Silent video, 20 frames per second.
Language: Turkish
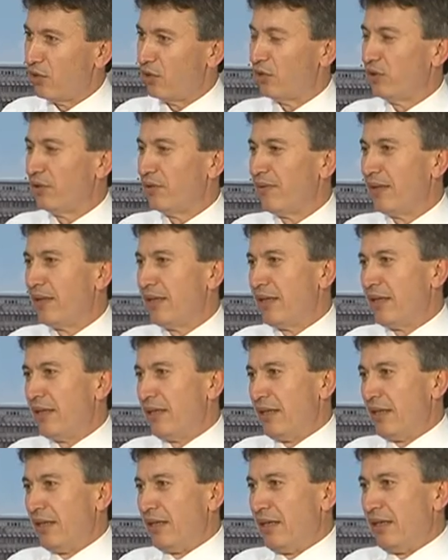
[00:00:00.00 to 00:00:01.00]
oldu.
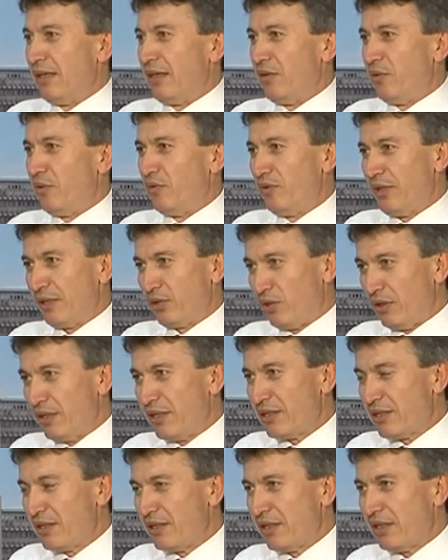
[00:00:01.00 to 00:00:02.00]
Ve
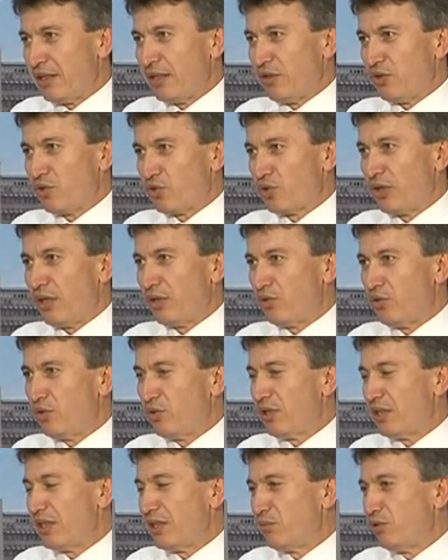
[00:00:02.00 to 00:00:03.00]
dolayısıyla şu an
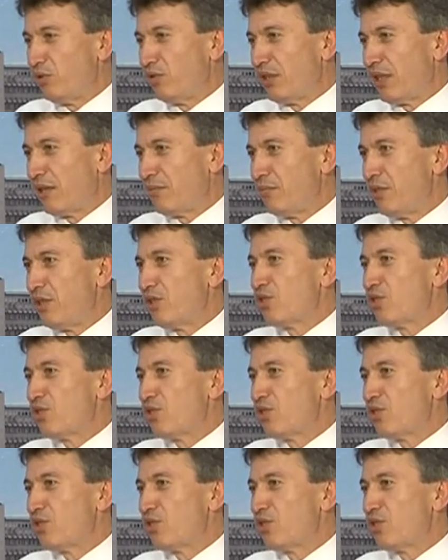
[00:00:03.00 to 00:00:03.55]
Türkiye'de bulunan